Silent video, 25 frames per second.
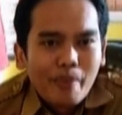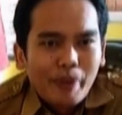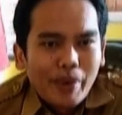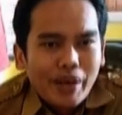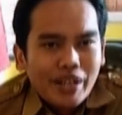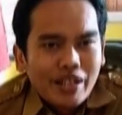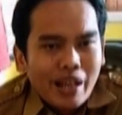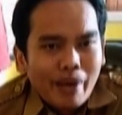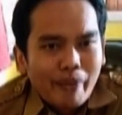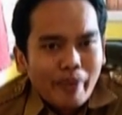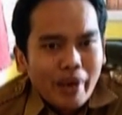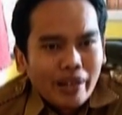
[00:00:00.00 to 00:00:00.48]

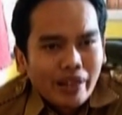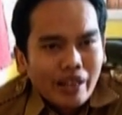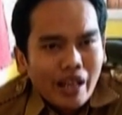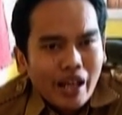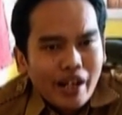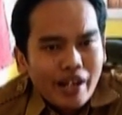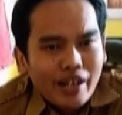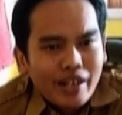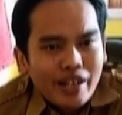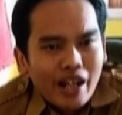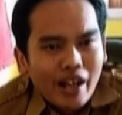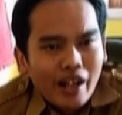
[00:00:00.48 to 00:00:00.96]

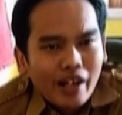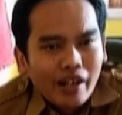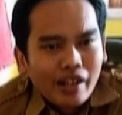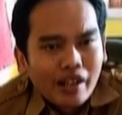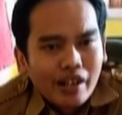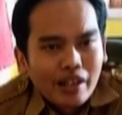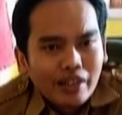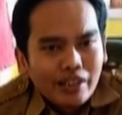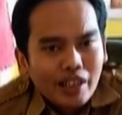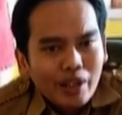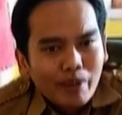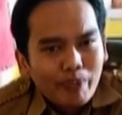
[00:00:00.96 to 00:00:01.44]
Persahabatan yang
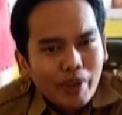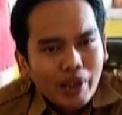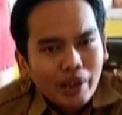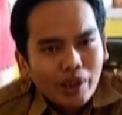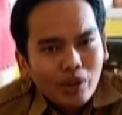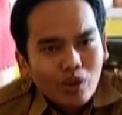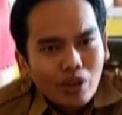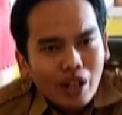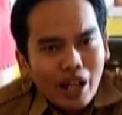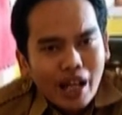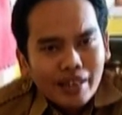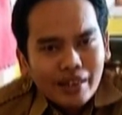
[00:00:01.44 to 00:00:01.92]

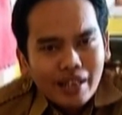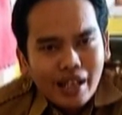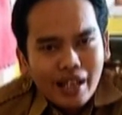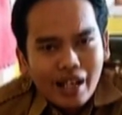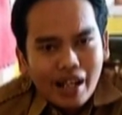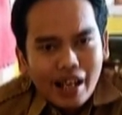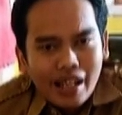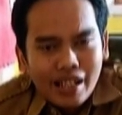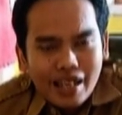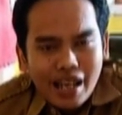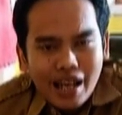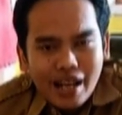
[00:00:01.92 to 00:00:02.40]
terbentuk
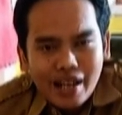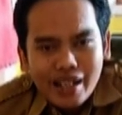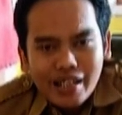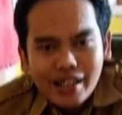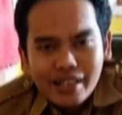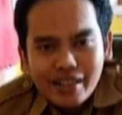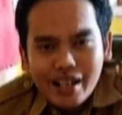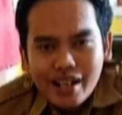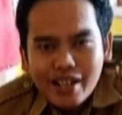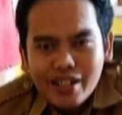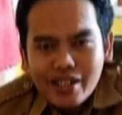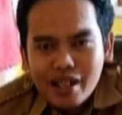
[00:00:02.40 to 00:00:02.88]
antara
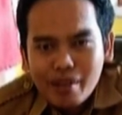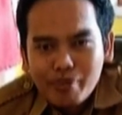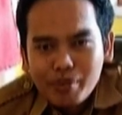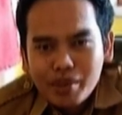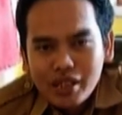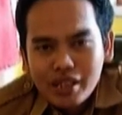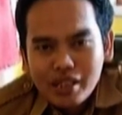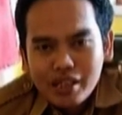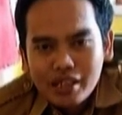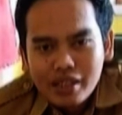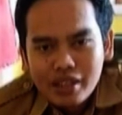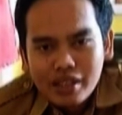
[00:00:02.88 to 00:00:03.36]
Yanik dan
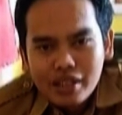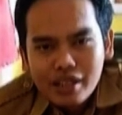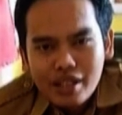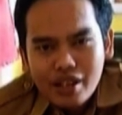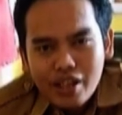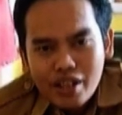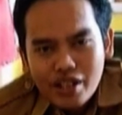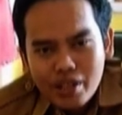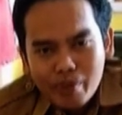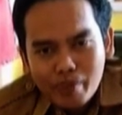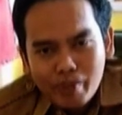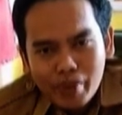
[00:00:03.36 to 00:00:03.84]

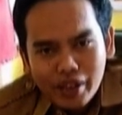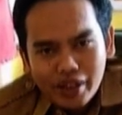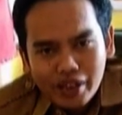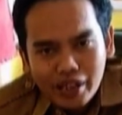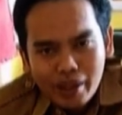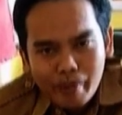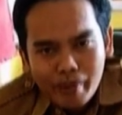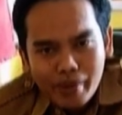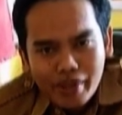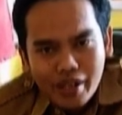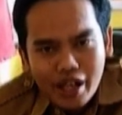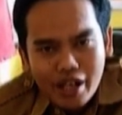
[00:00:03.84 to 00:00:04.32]
Samihi
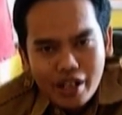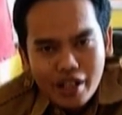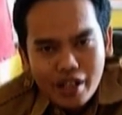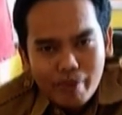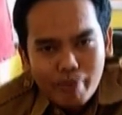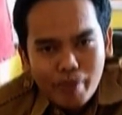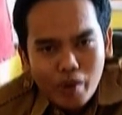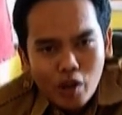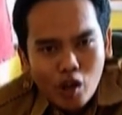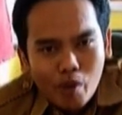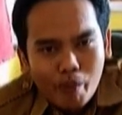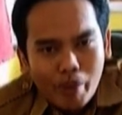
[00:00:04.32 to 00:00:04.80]
seperti
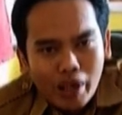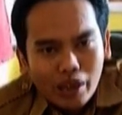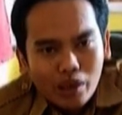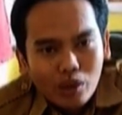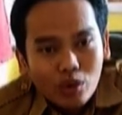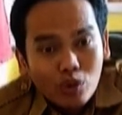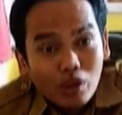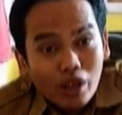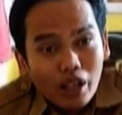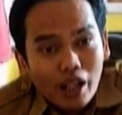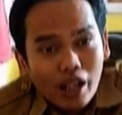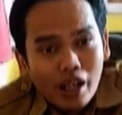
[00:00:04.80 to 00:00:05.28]
menjadi pengobat
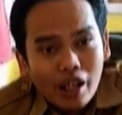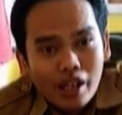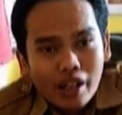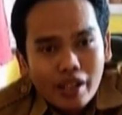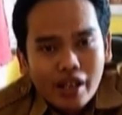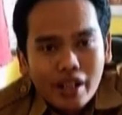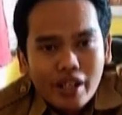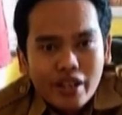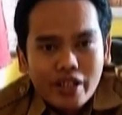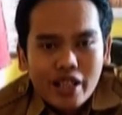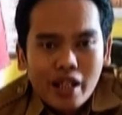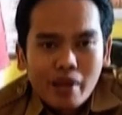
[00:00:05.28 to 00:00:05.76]
luka
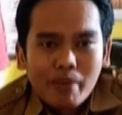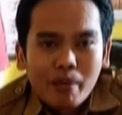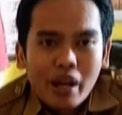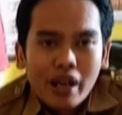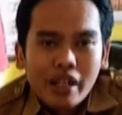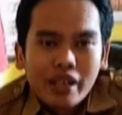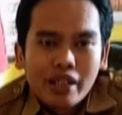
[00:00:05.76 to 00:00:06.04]
yang selama